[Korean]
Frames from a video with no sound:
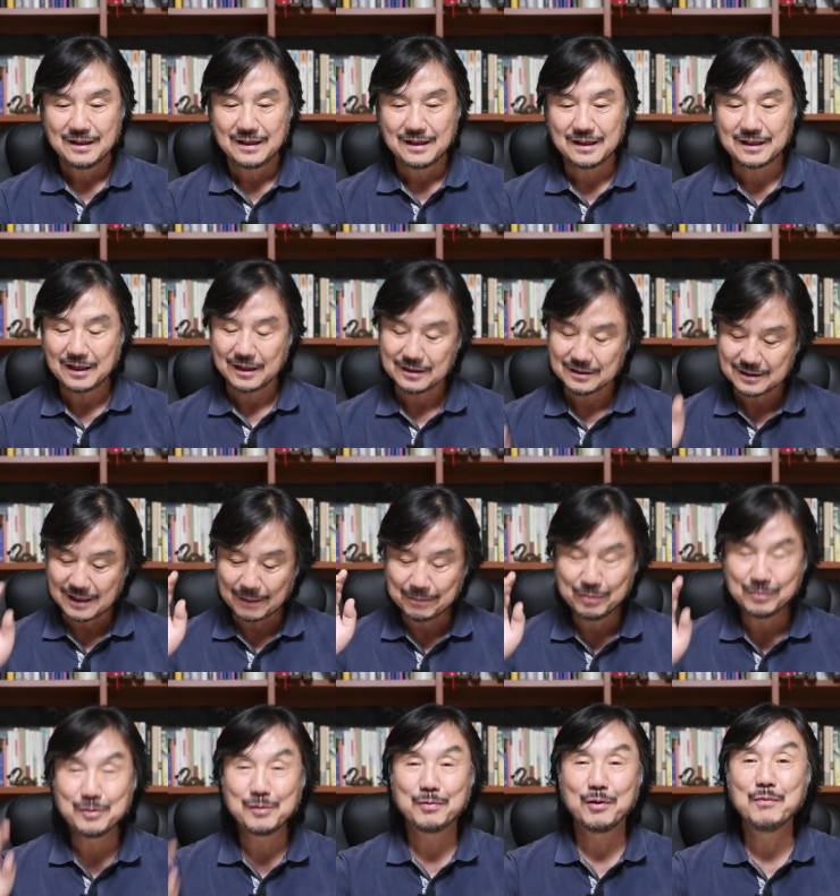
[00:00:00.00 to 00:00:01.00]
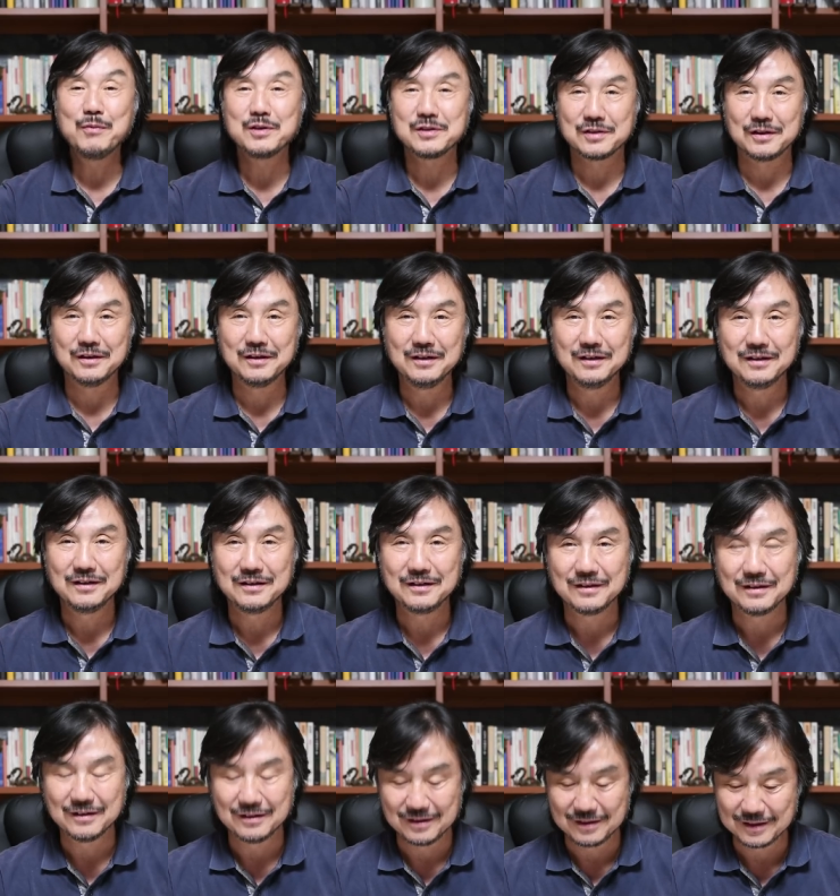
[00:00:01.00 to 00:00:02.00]
일단 작품을 보면서
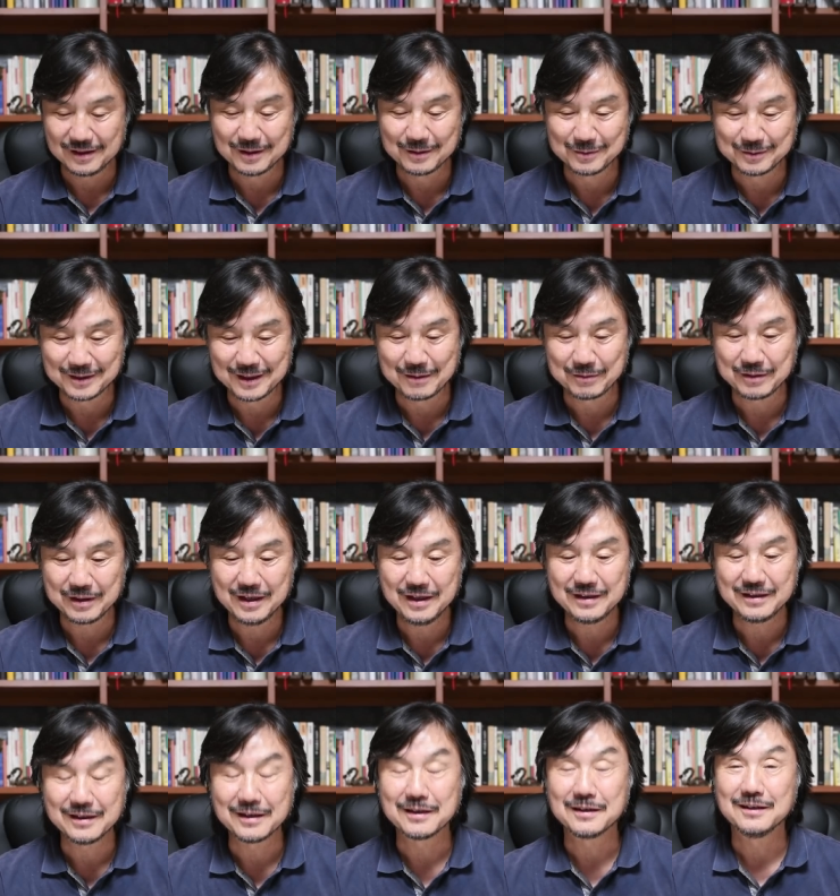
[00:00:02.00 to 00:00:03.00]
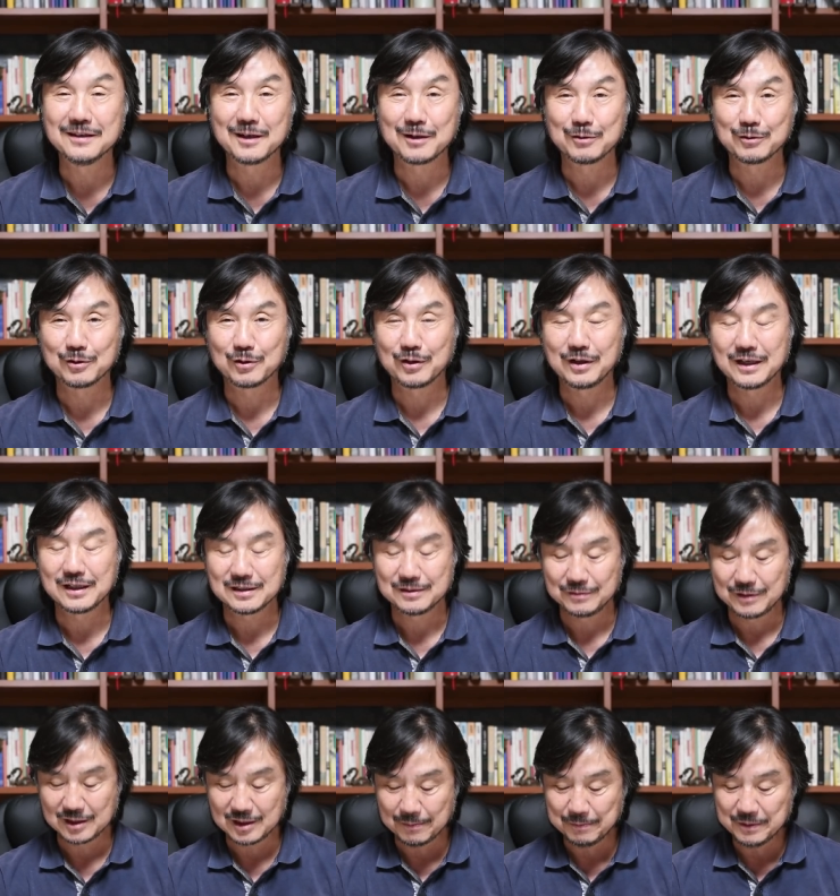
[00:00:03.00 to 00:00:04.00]
어, 여러분과 함께 얘기를 나누도록
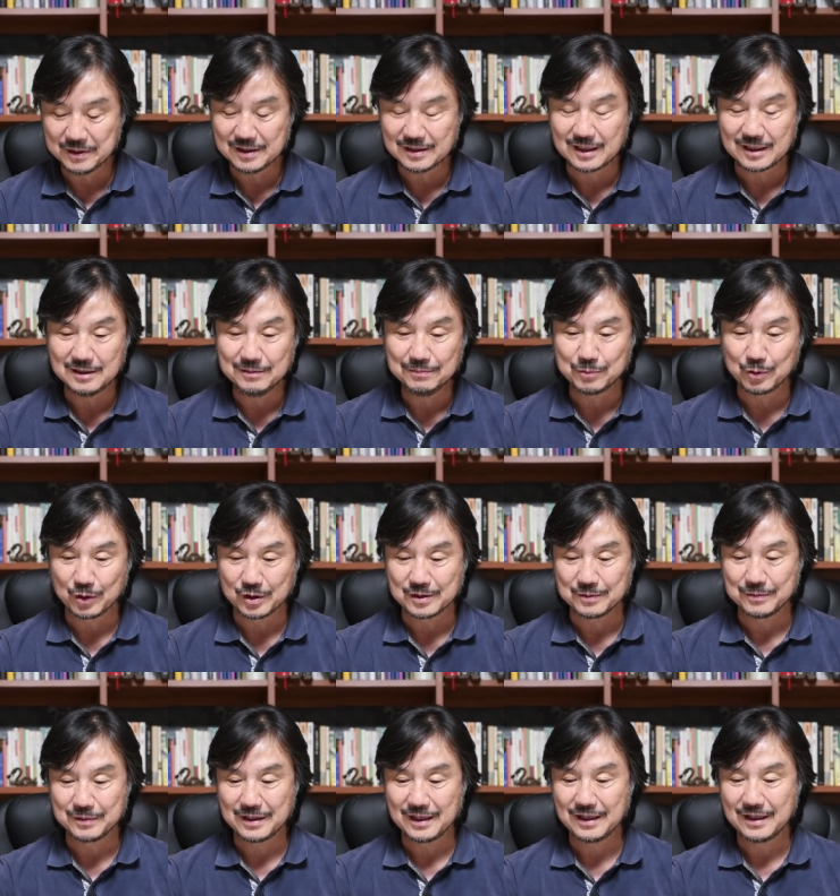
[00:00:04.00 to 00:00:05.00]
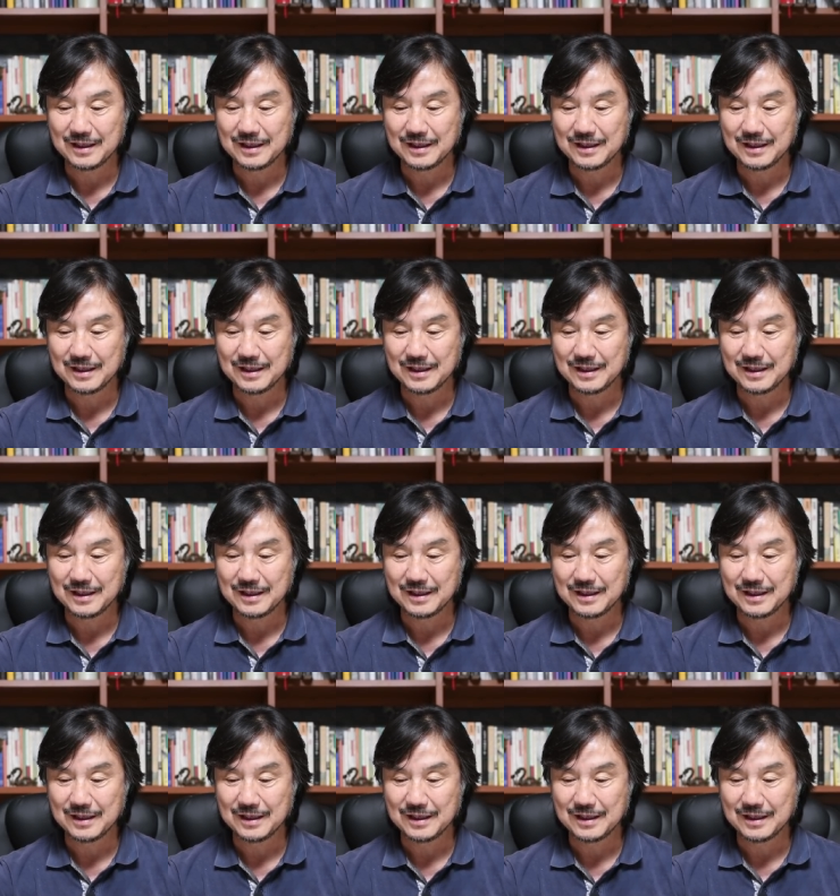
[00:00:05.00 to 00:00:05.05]
하겠습니다. 첫 번째 사진 보겠습니다.